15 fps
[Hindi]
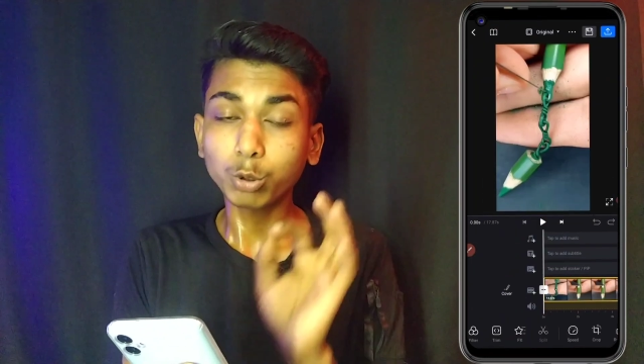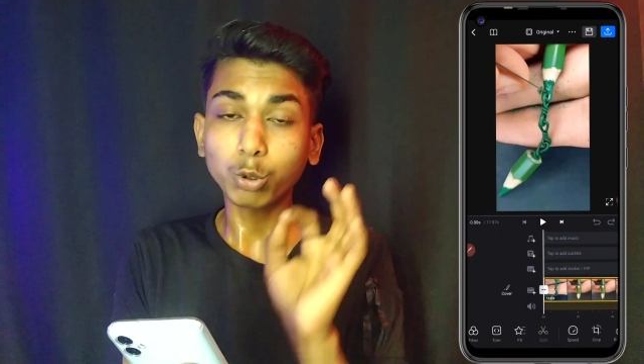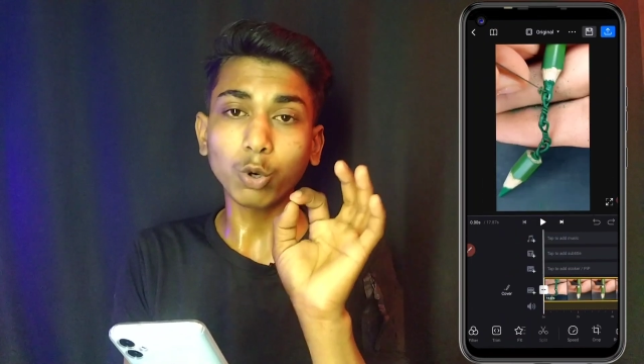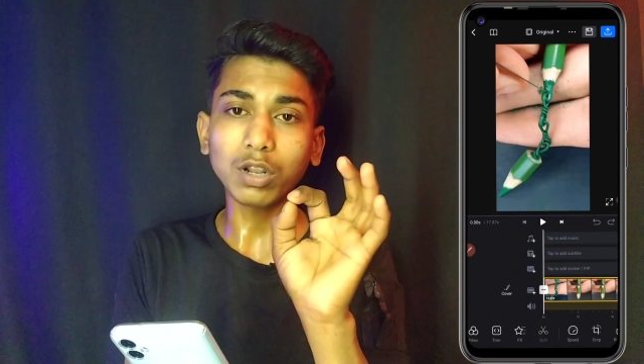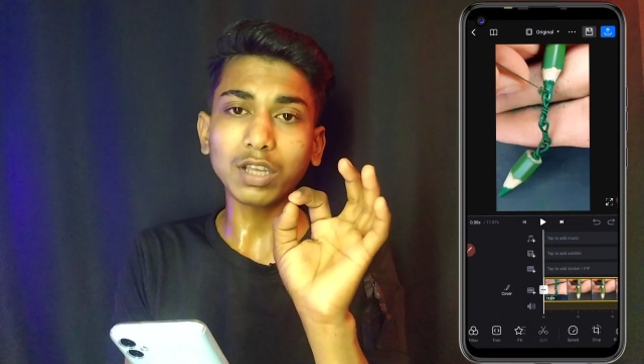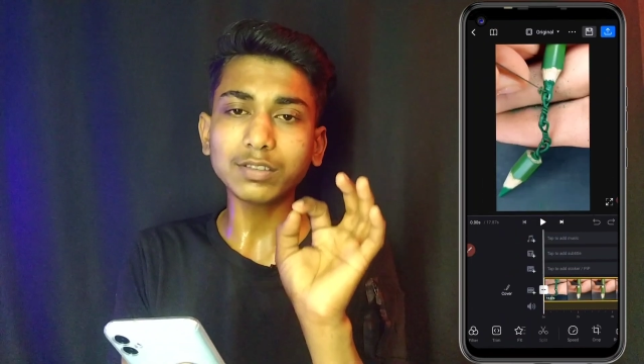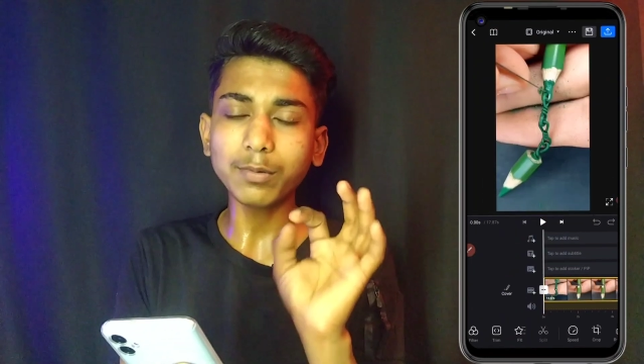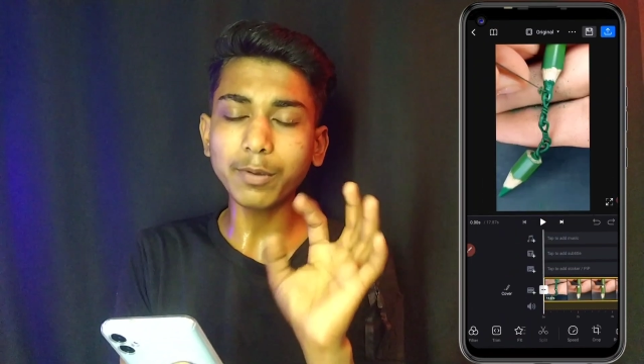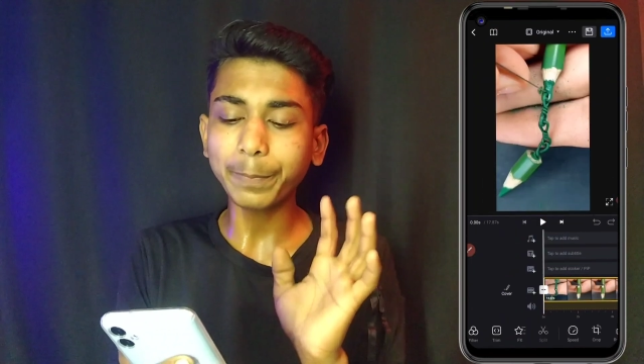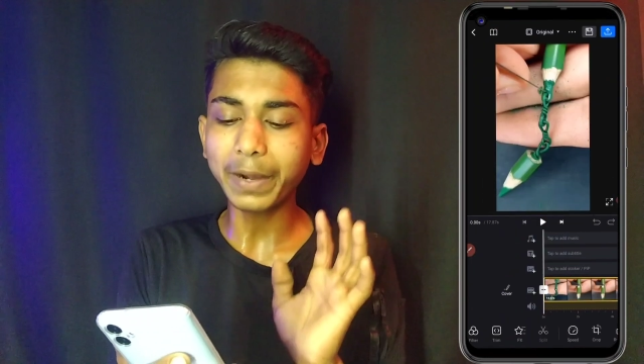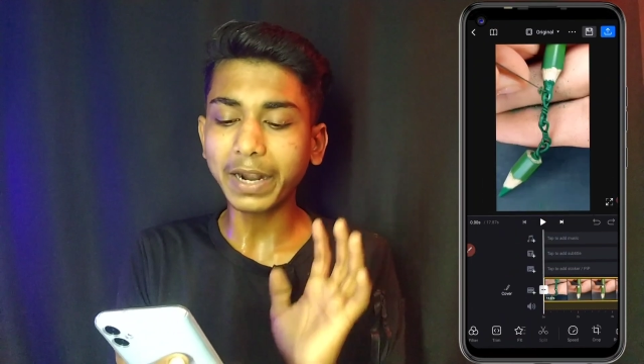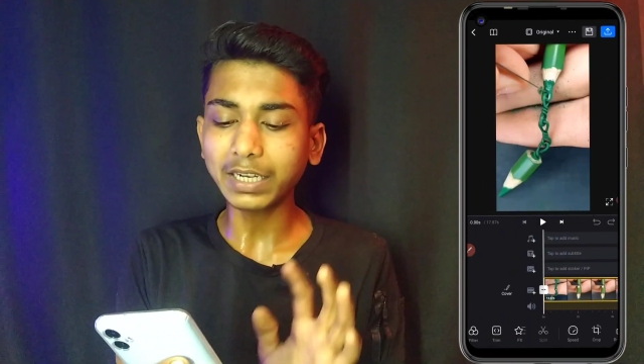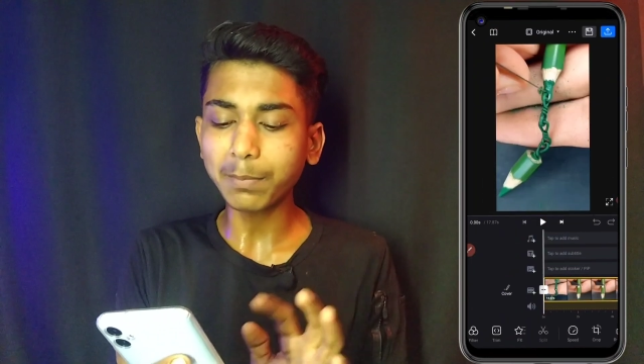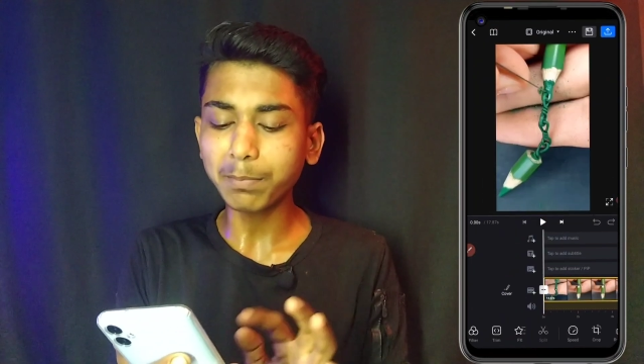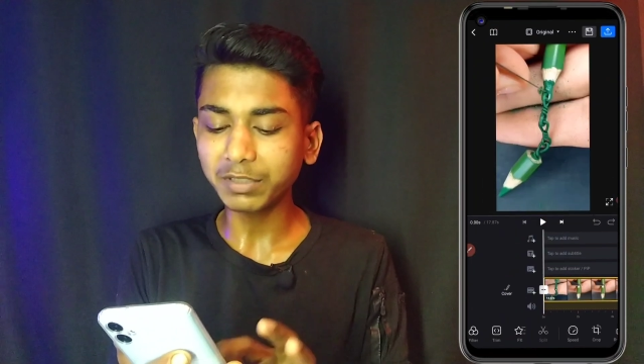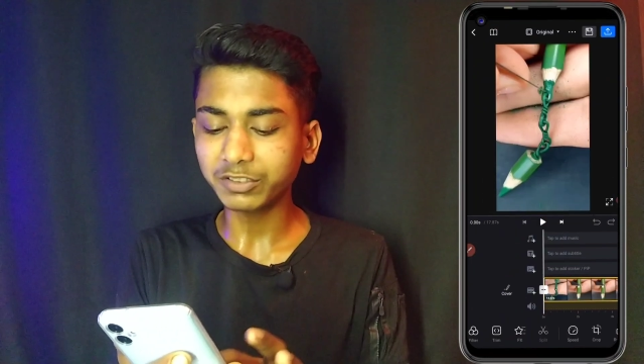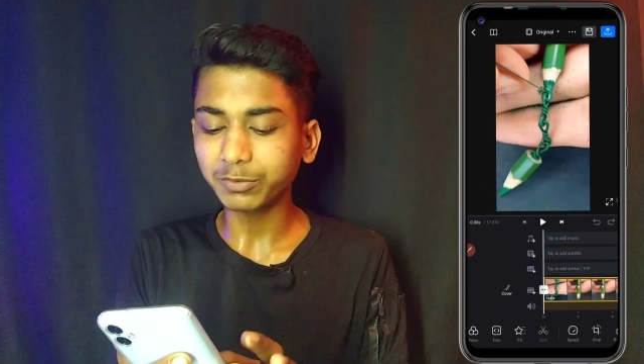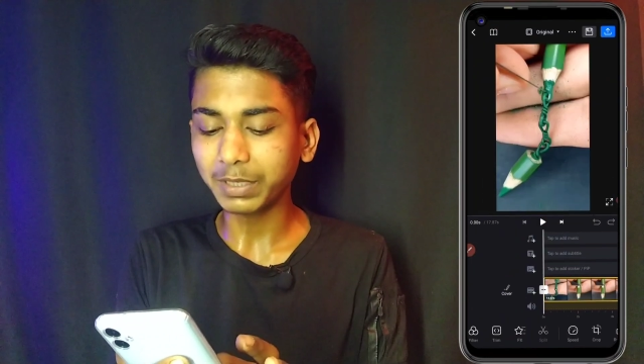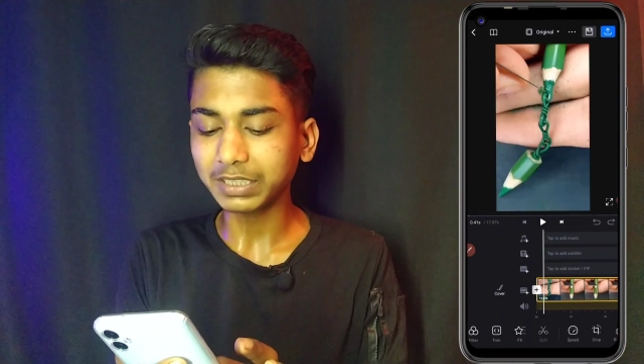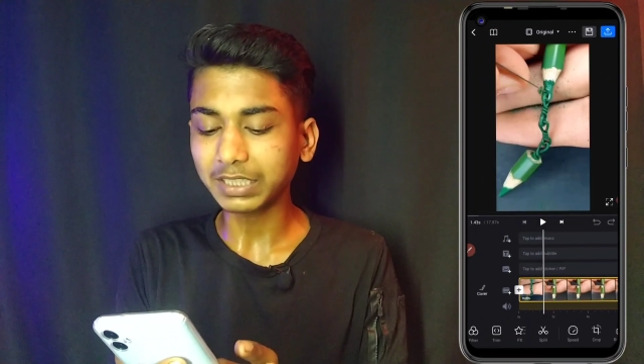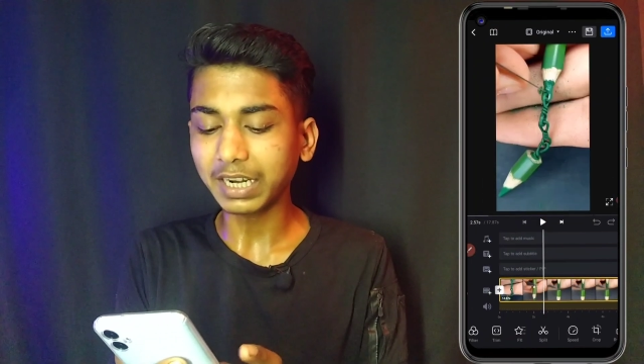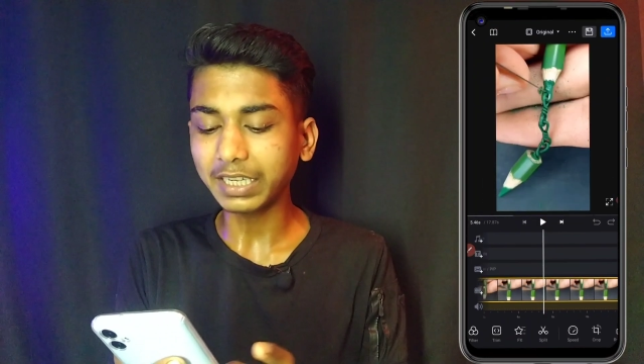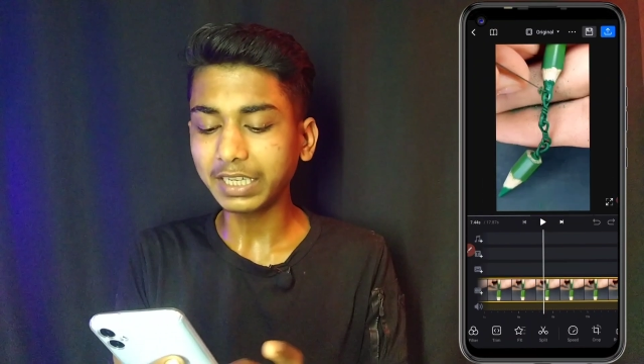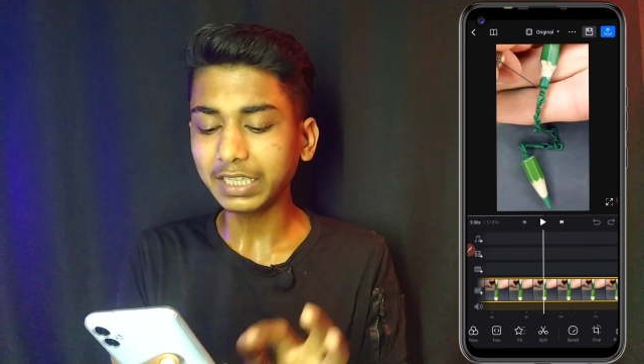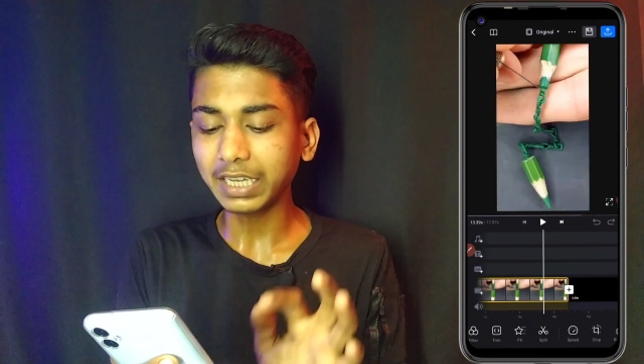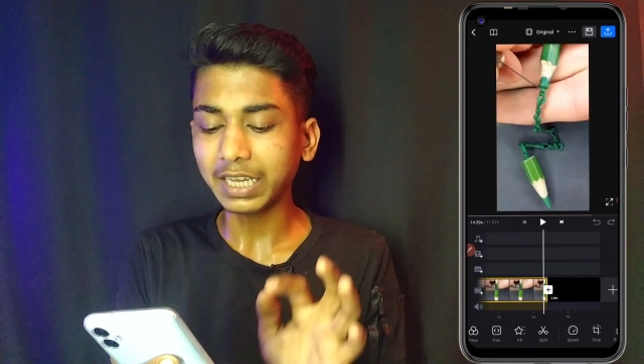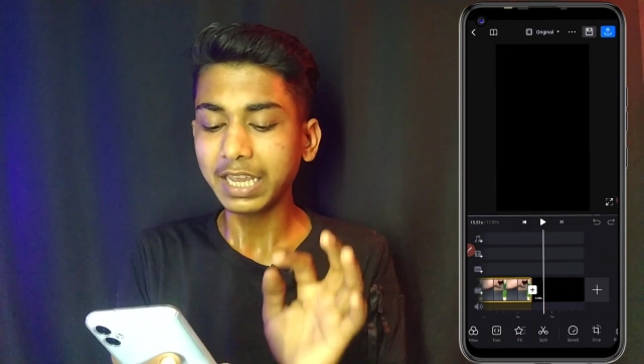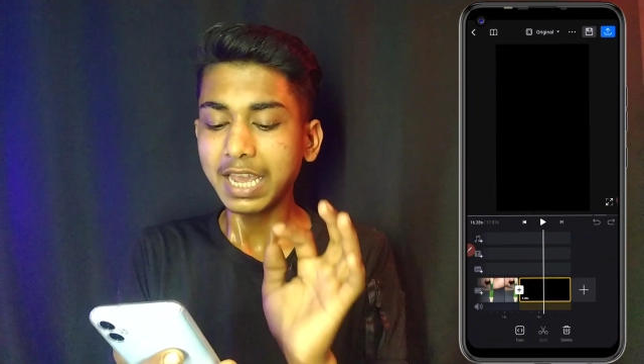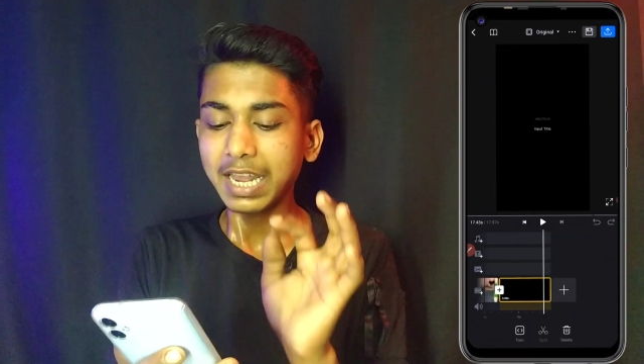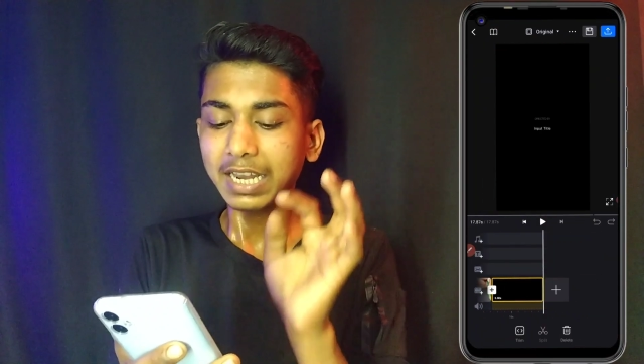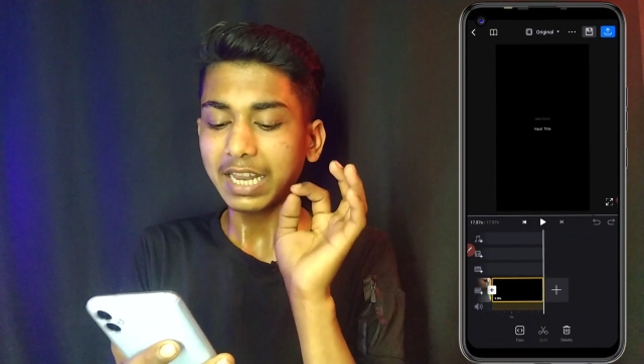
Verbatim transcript: थोड़ा सा भी पार्ट आप मिस मत करना ठीक है